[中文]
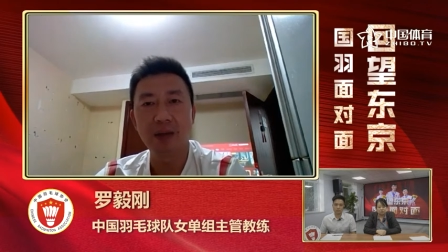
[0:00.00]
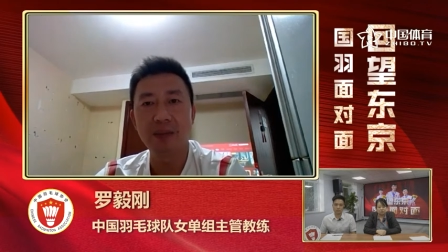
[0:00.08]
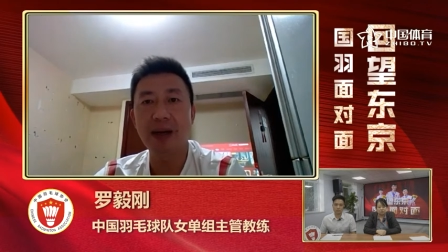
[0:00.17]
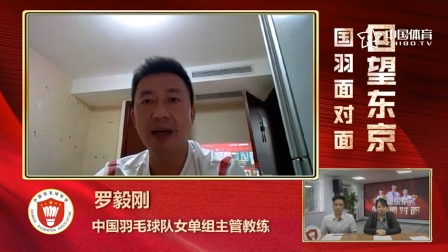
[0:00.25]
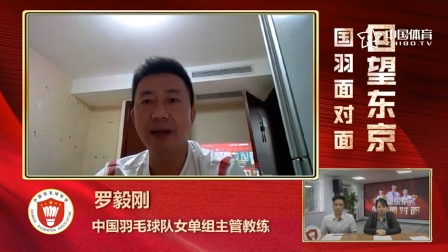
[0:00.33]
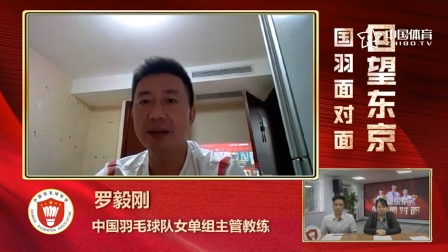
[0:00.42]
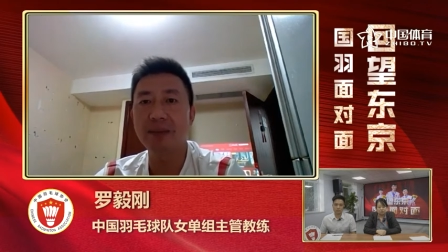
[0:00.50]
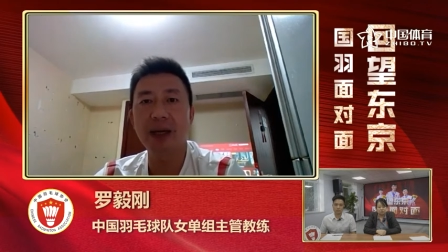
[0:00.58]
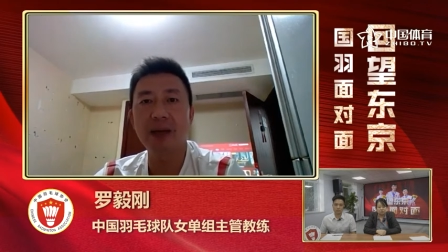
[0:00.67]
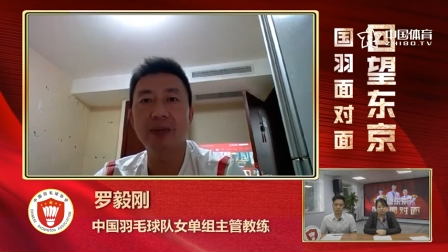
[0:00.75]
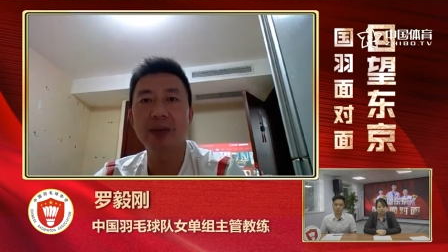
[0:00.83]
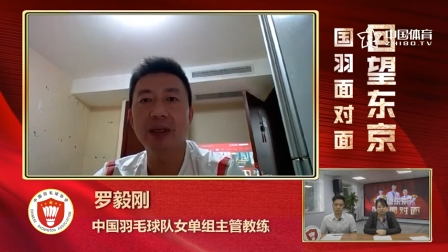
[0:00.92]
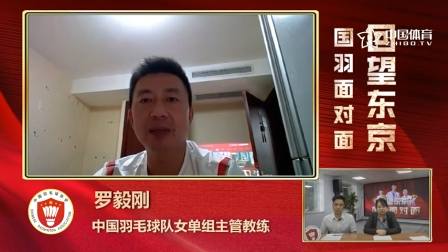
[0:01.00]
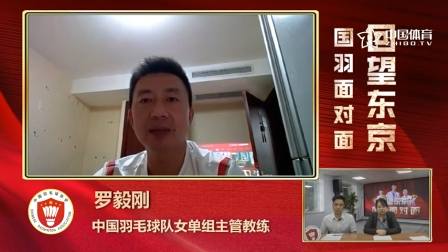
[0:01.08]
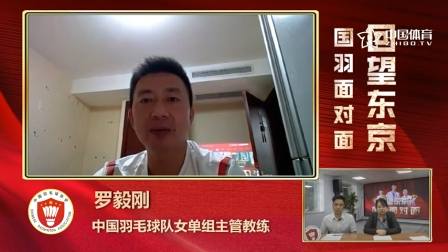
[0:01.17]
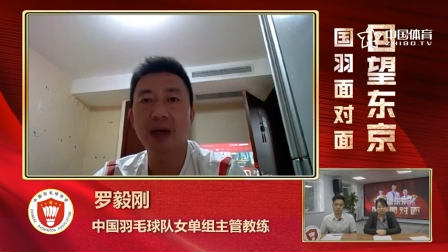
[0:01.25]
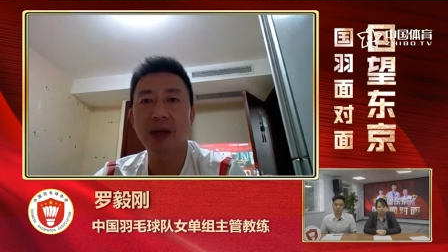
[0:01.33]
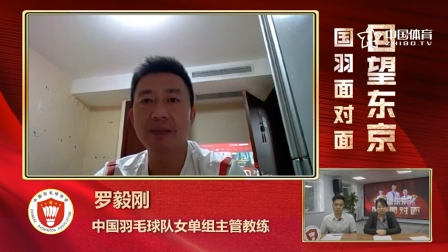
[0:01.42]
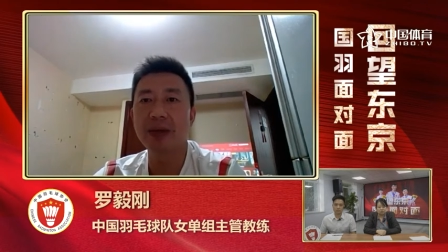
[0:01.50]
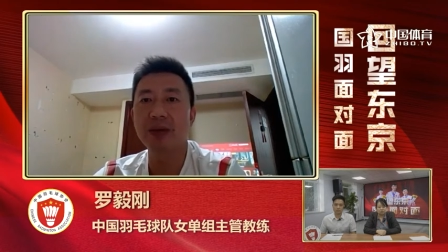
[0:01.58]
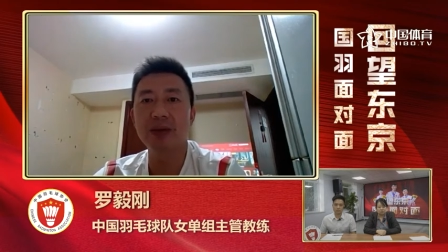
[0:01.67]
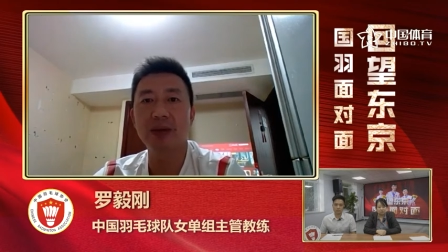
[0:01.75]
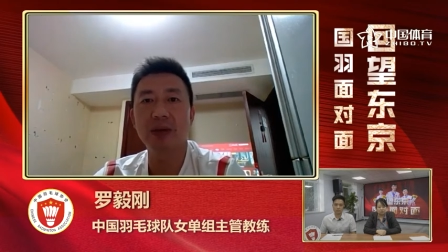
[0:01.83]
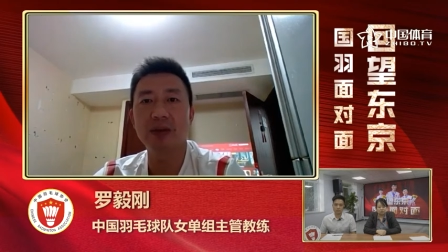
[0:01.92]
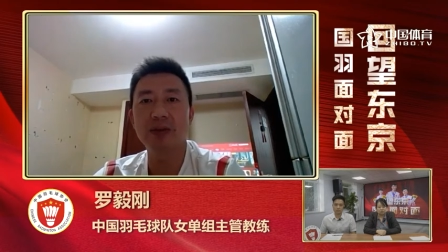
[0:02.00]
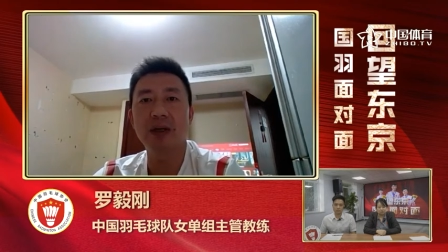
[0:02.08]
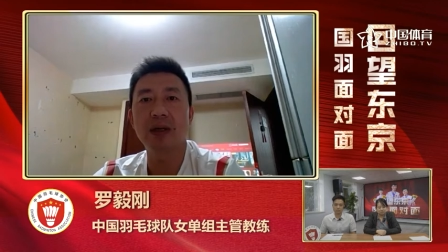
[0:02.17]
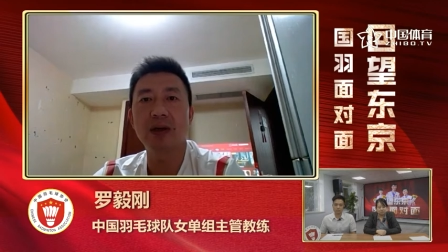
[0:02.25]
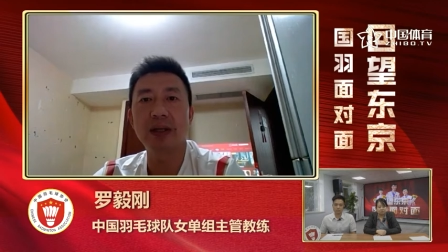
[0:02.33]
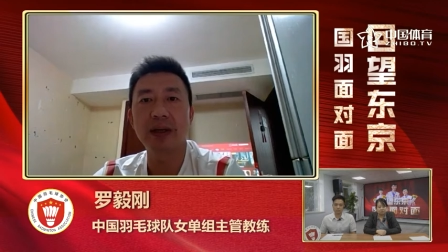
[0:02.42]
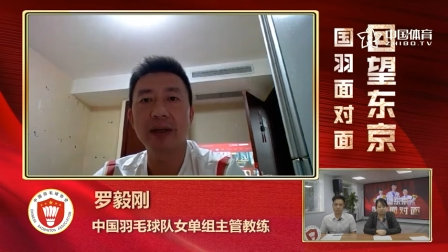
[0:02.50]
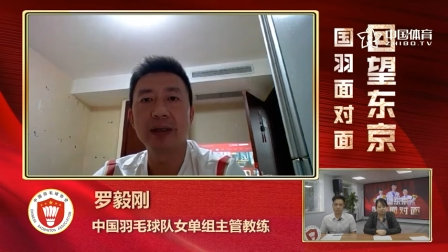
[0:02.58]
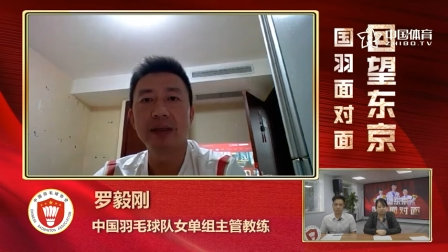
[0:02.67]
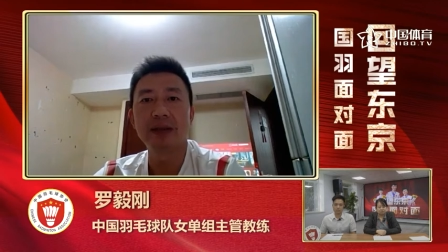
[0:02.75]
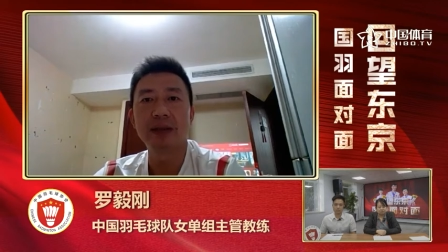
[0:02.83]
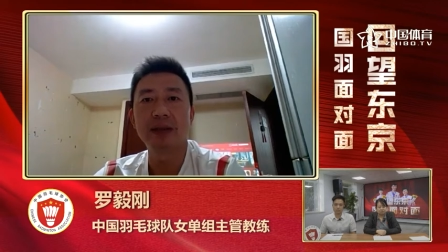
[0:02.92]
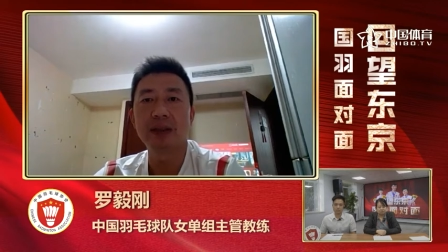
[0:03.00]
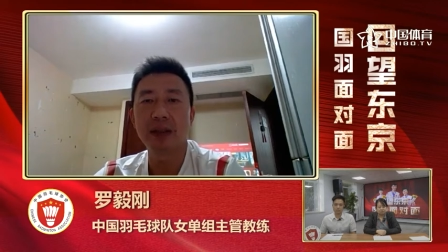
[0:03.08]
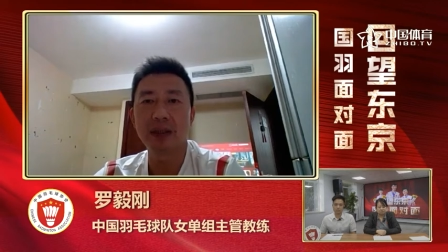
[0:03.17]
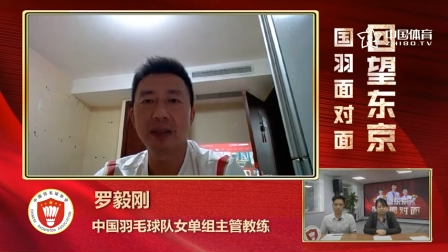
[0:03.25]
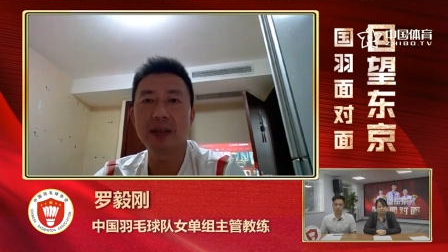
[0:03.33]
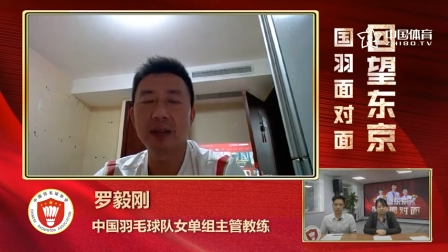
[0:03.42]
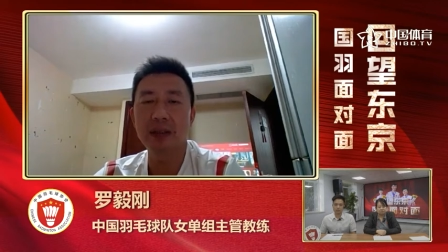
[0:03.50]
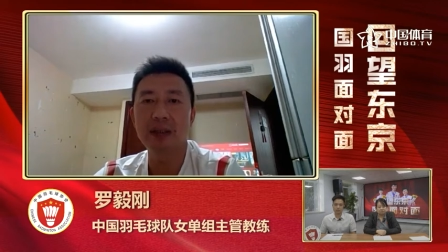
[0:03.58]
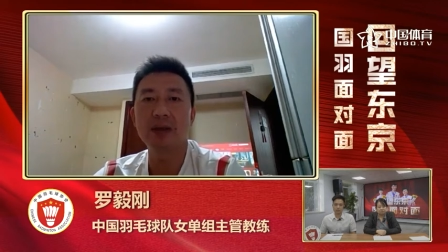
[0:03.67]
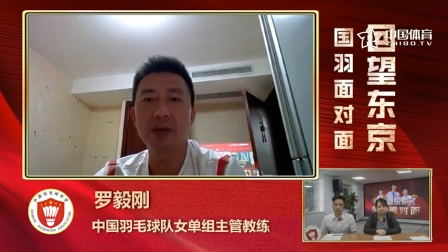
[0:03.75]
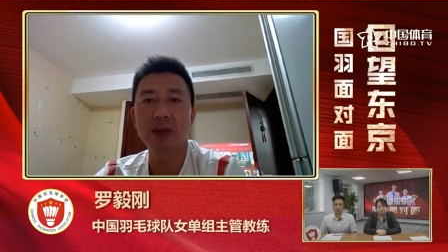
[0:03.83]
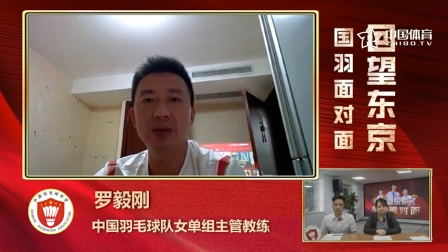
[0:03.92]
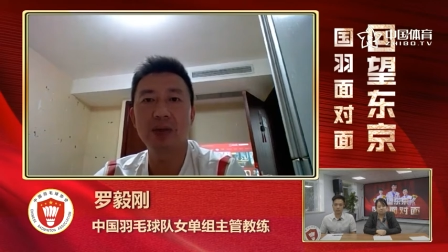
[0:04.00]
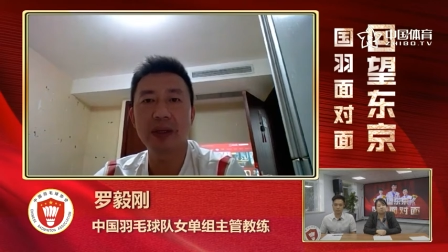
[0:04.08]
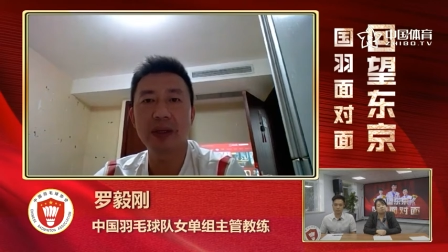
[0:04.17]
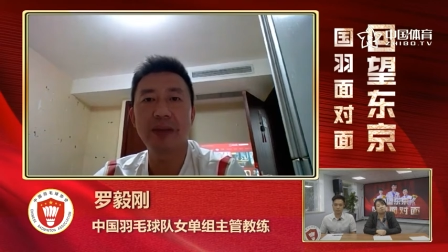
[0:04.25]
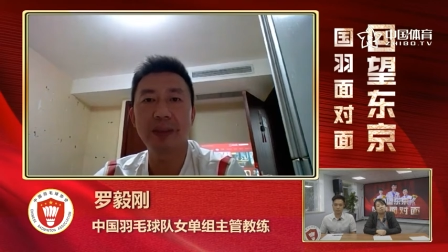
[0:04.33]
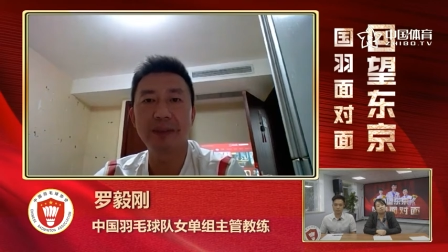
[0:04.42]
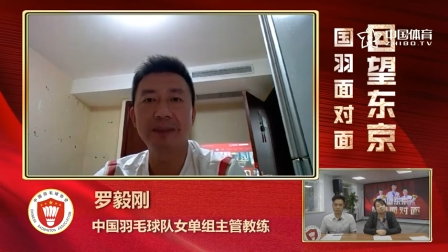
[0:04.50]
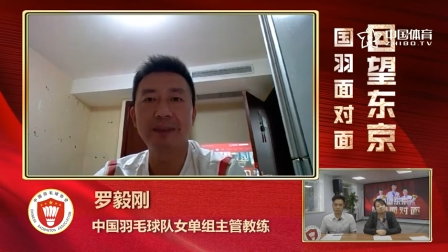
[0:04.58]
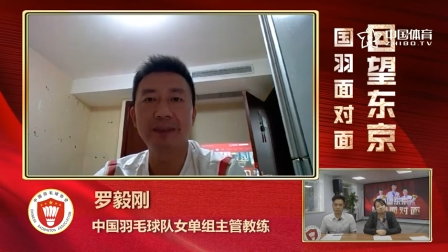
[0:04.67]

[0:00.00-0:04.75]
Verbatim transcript: 我们还在爬坡当中，还没有走到最高点，所以呢，一直会努力。